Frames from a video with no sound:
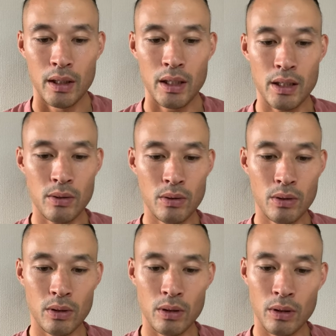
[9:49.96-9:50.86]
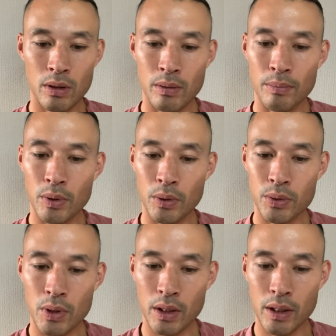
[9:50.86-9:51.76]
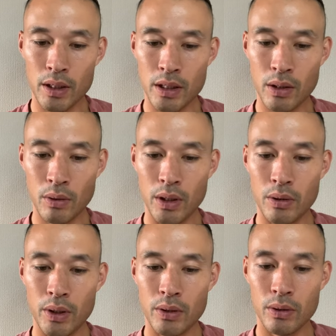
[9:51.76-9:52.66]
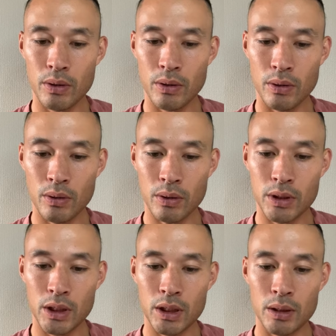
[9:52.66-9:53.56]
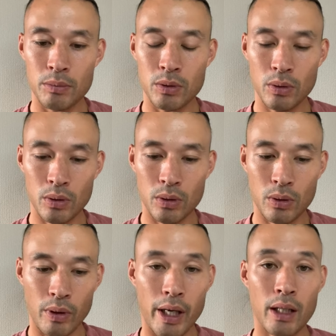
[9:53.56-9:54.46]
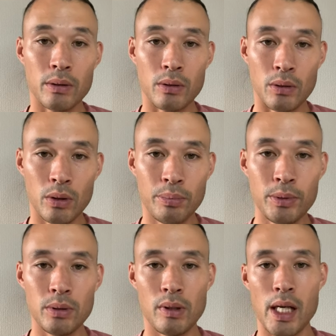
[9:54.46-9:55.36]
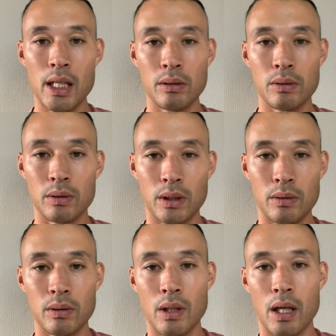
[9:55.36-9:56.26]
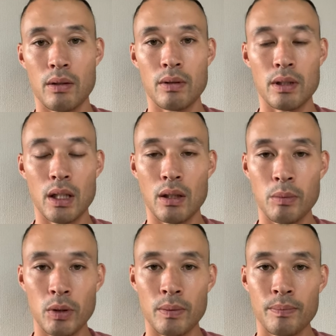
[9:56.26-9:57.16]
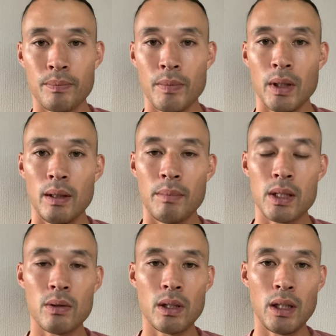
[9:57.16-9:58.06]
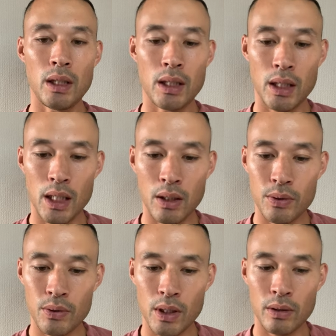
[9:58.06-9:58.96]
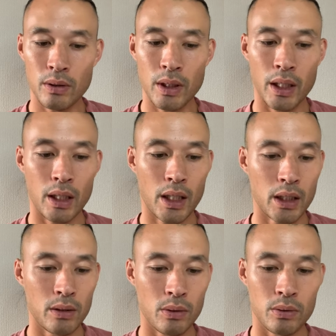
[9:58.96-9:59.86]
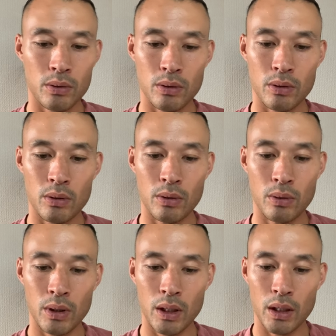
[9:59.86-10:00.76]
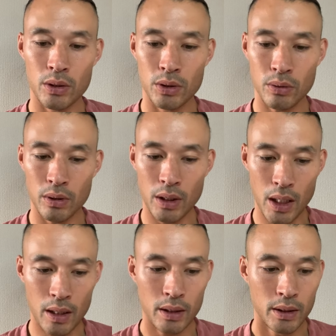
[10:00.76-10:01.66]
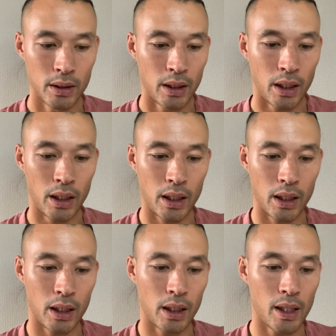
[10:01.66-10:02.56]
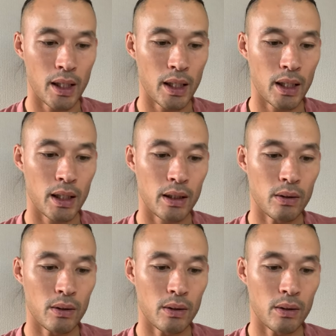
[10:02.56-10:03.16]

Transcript: で、その後、おそらくなんですけど、いろいろとチームのトライアウト、オープントライアウトっていうのがあるんですけれども、まあ、それに行ったか、おそらく、え監督のコネクションで、えー、っ